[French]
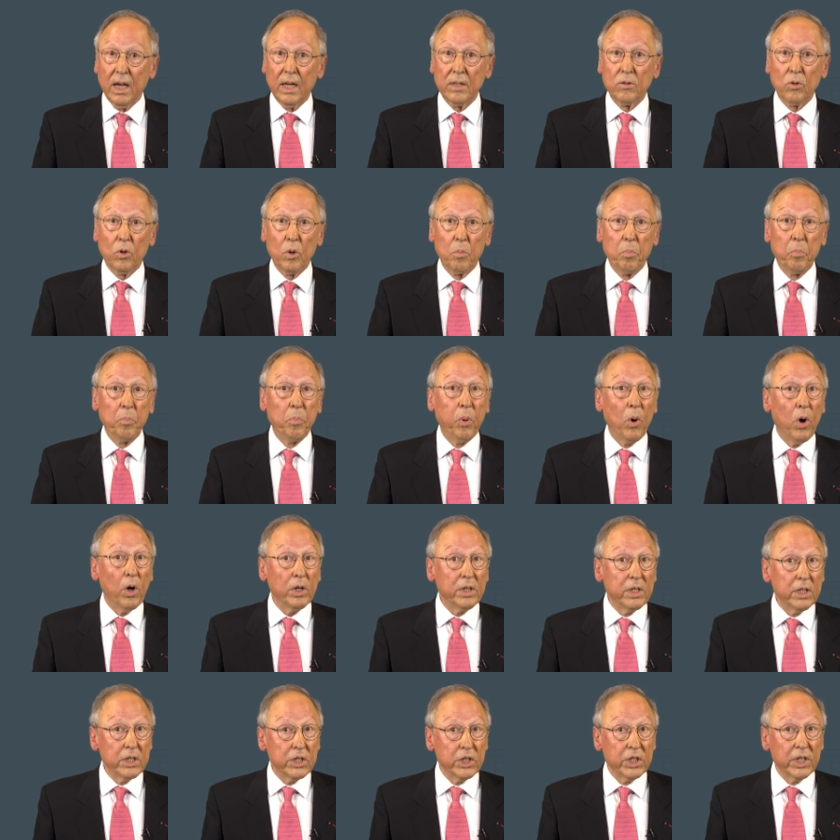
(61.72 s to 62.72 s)
être
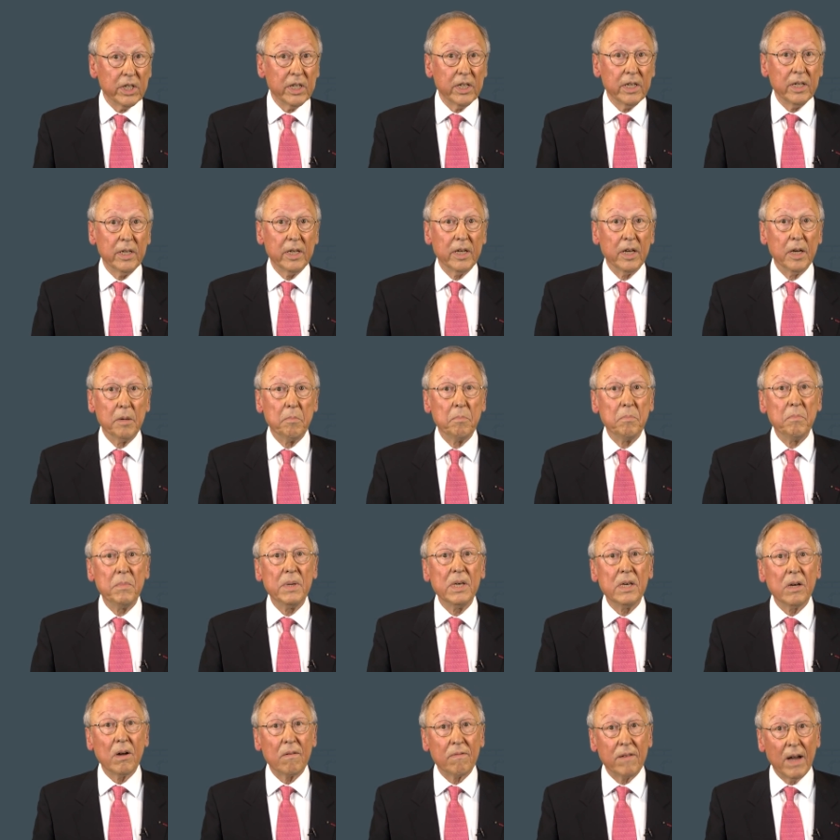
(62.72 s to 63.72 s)
protégé et
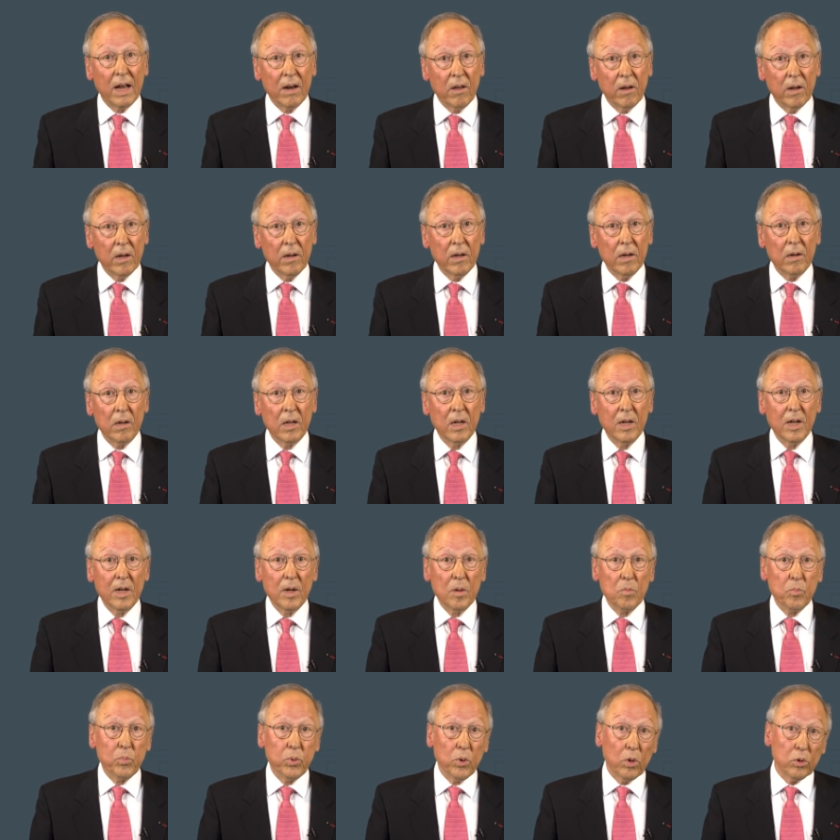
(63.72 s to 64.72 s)
mis en valeur
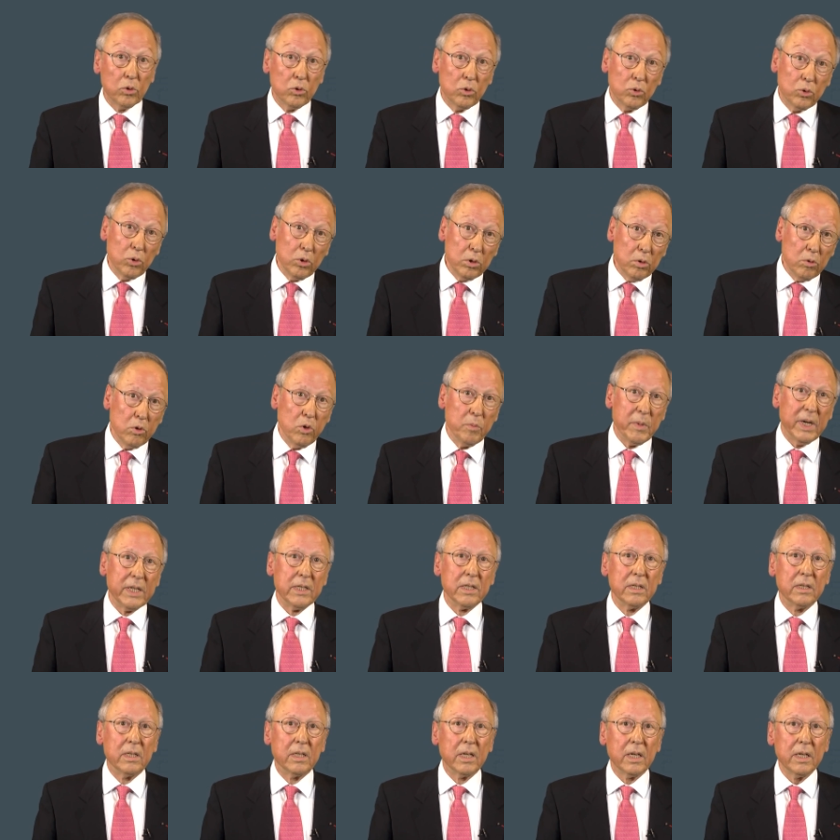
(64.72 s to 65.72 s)
pour toute
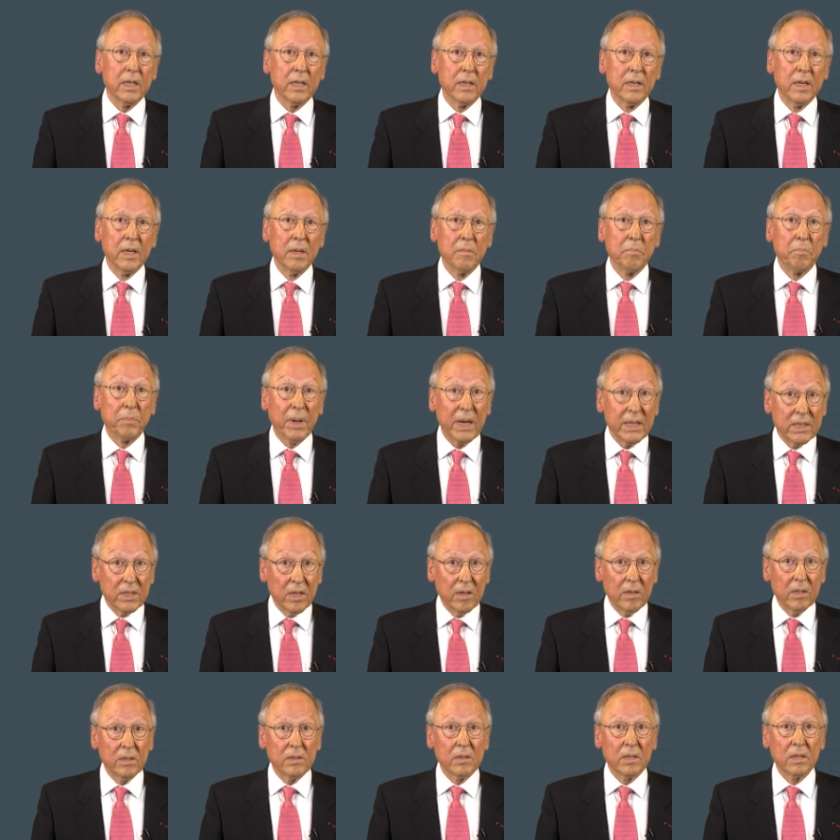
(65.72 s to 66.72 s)
l'humanité,
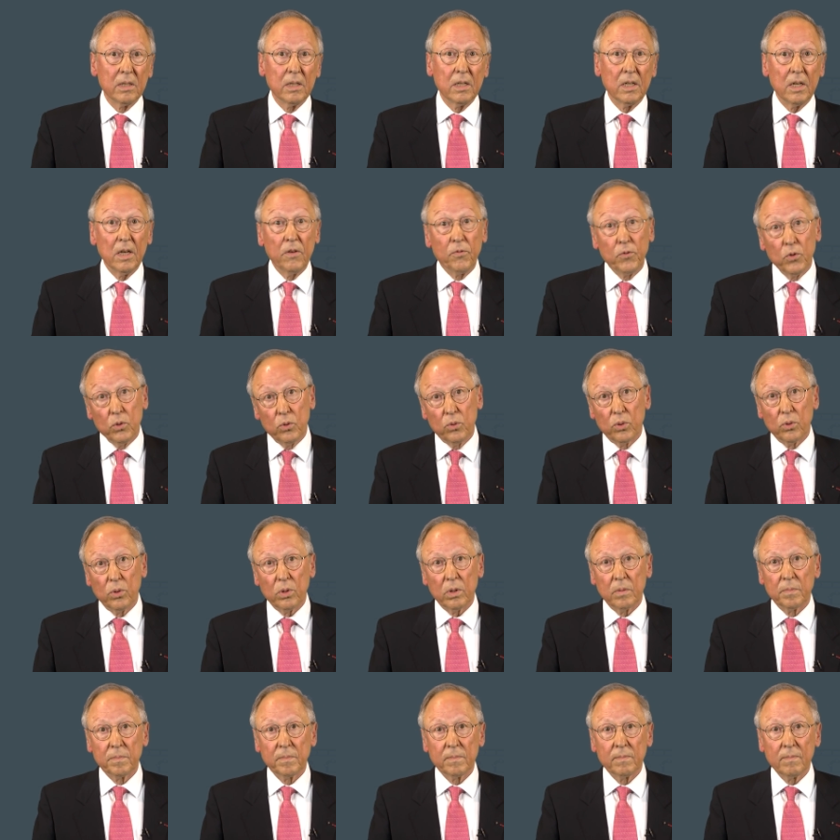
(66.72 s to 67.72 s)
présente et
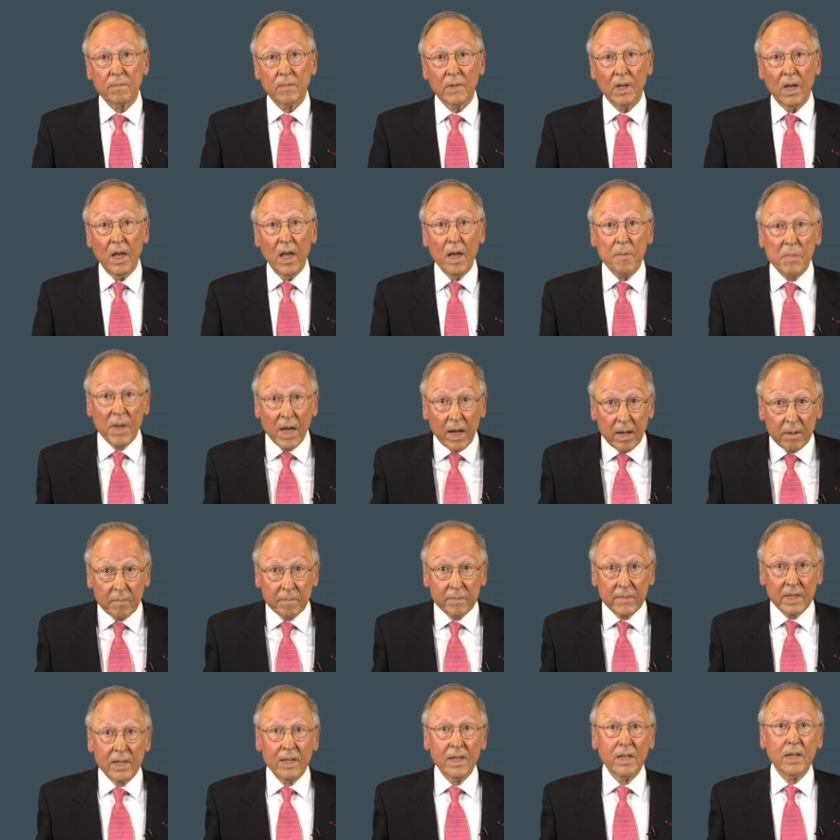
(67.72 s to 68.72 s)
future. Eh bien,
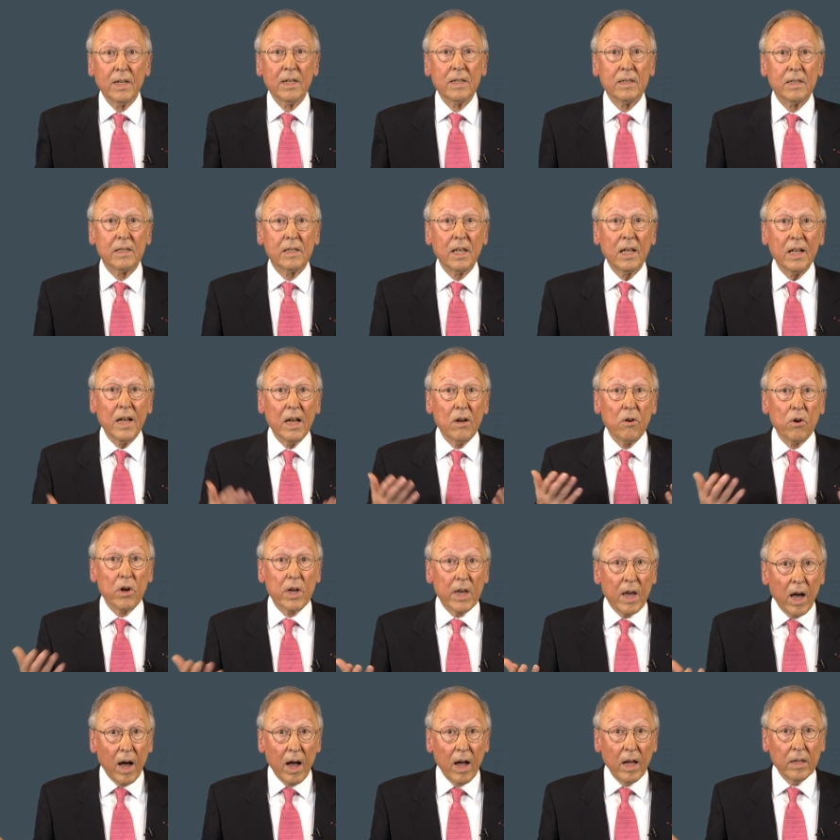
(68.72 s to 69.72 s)
Tel est le
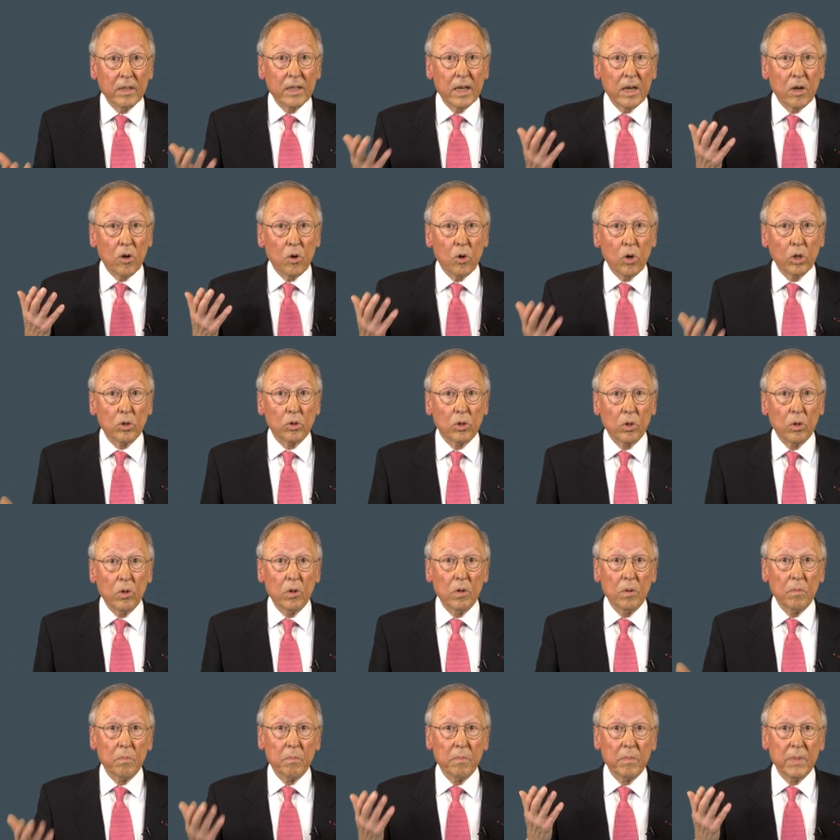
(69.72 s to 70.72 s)
cas des
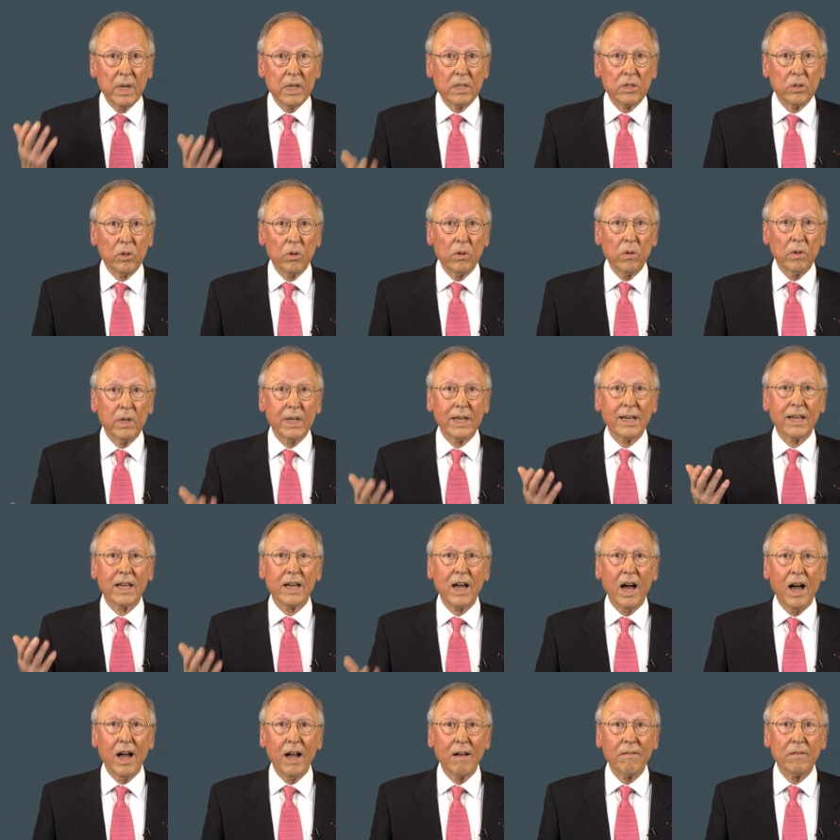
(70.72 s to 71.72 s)
coteaux, maisons et
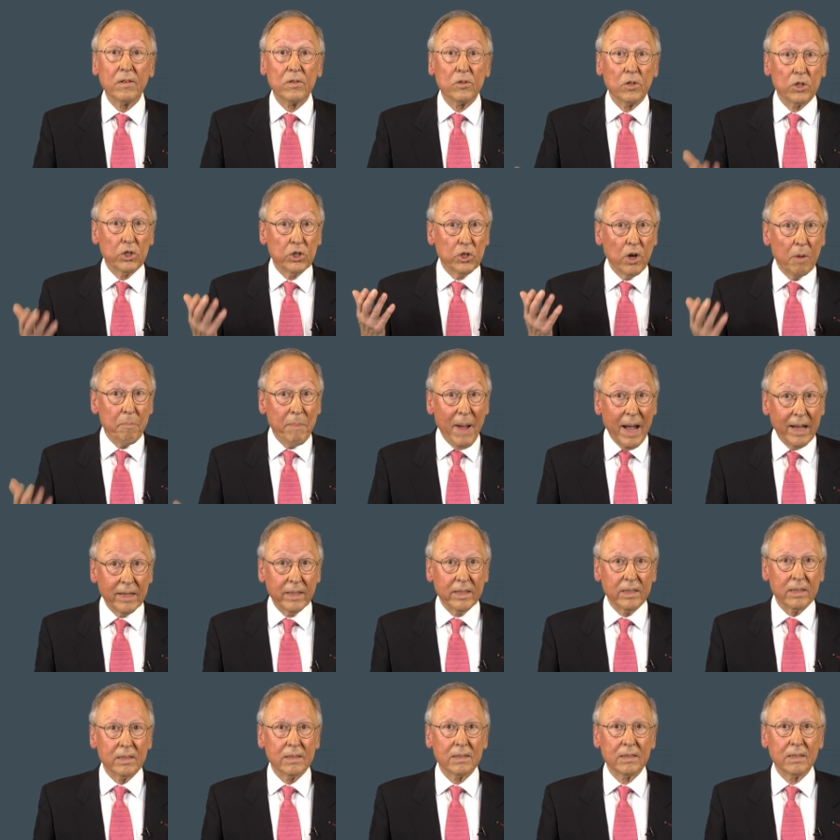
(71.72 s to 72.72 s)
caves de
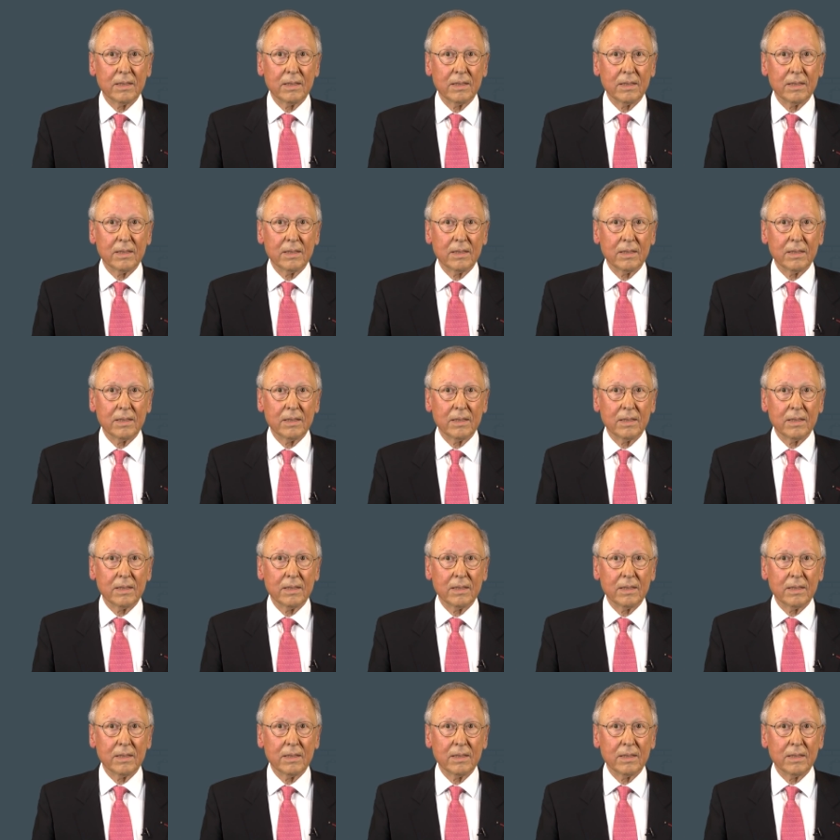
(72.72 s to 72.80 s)
Champagne.